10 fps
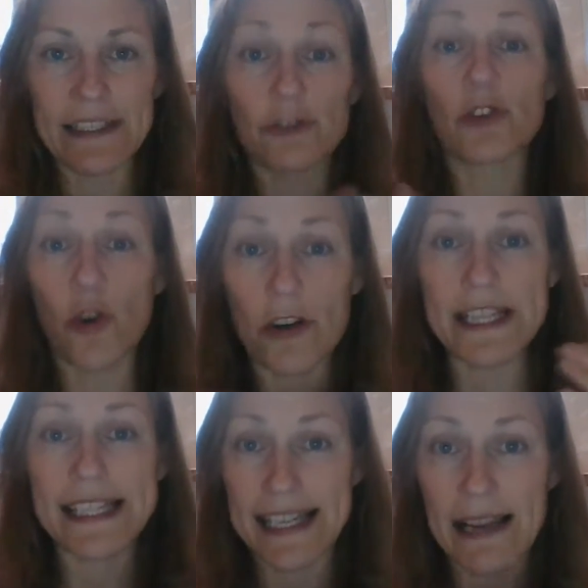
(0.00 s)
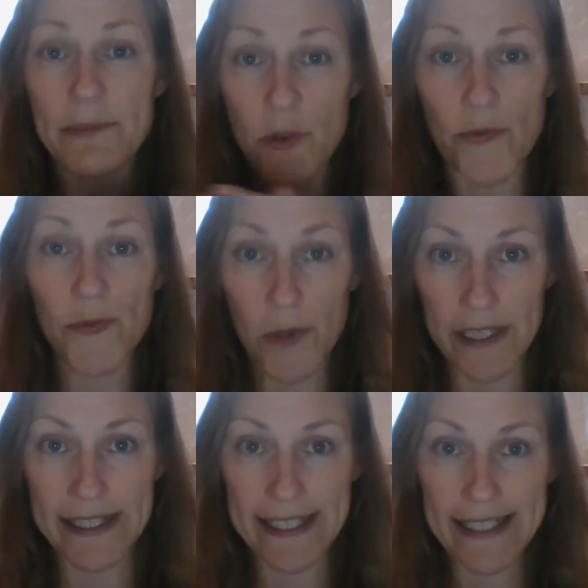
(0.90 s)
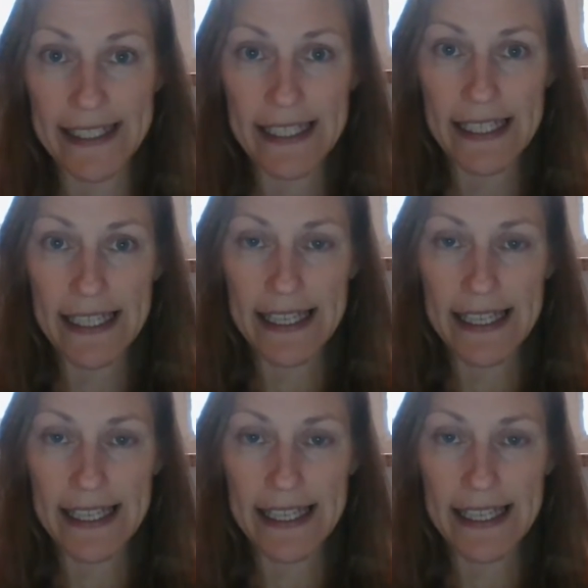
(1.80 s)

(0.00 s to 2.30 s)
il dolore sarà più forte